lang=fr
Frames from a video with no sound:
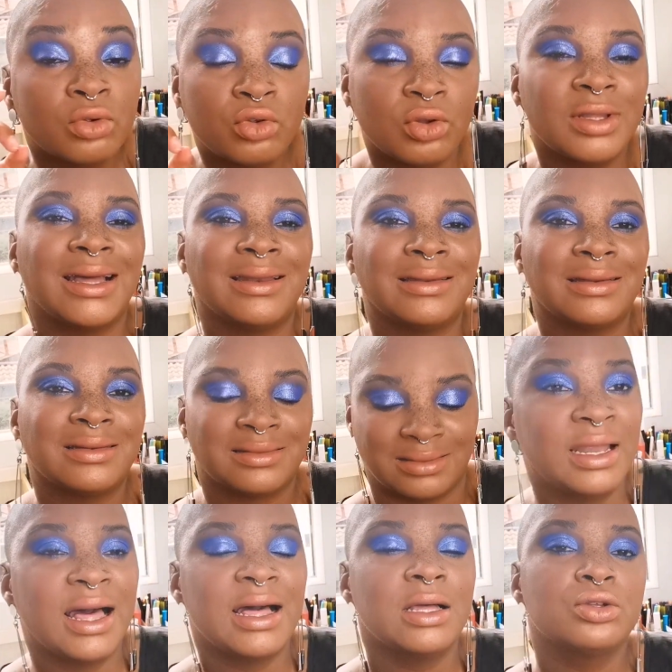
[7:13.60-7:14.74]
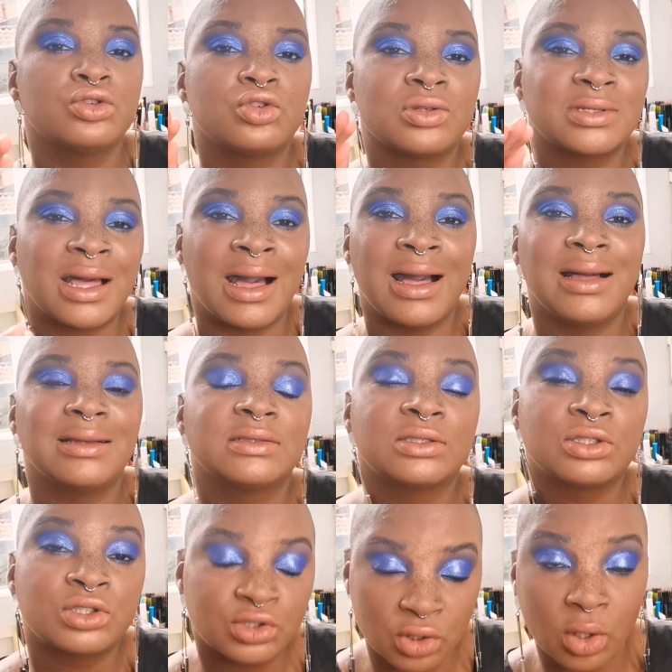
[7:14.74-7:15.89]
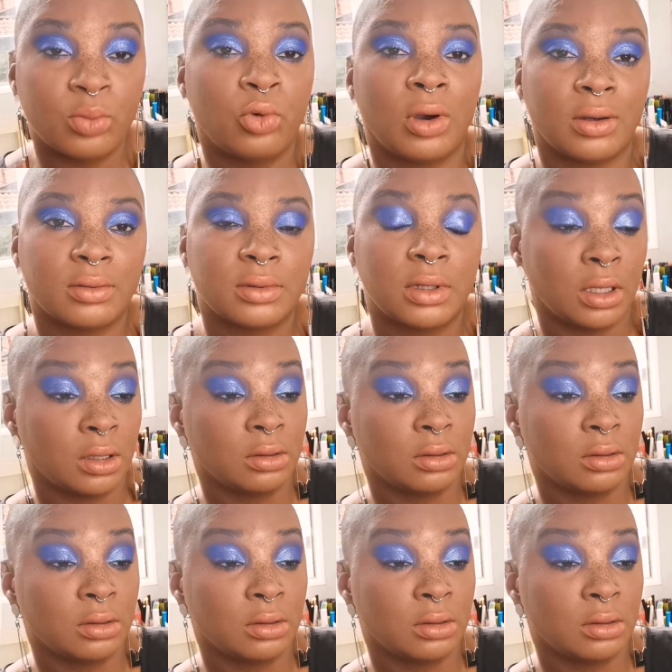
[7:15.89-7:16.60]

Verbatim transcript: Que dalle Là, ce sera sans moi.